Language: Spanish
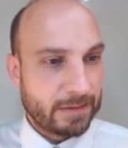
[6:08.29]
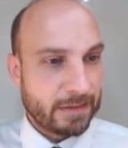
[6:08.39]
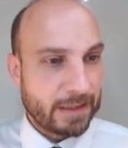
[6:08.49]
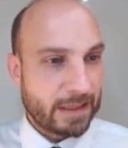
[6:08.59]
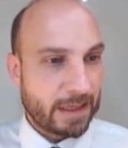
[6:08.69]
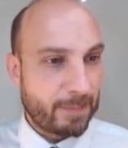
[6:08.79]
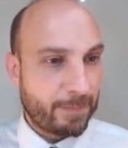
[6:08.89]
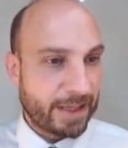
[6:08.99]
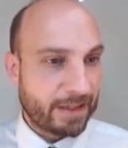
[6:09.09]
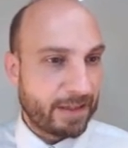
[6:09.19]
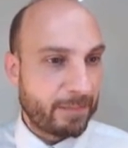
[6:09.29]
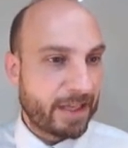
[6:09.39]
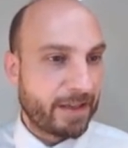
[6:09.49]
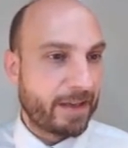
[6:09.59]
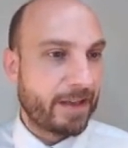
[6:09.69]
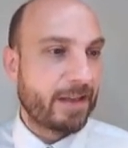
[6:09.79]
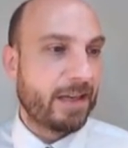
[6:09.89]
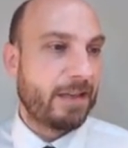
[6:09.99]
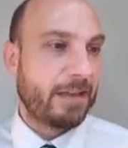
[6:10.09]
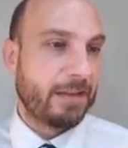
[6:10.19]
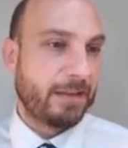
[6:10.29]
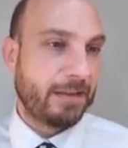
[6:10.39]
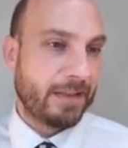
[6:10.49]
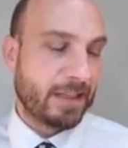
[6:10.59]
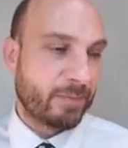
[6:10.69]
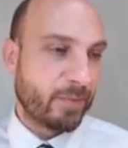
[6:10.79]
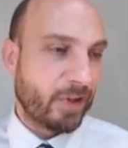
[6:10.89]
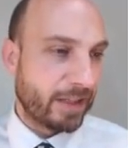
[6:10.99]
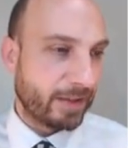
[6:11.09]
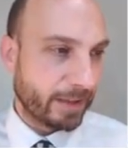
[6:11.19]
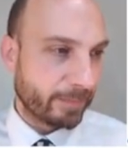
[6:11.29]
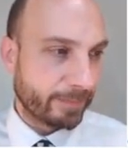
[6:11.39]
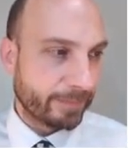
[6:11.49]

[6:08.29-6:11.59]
de la parte imaginaria del, exponente,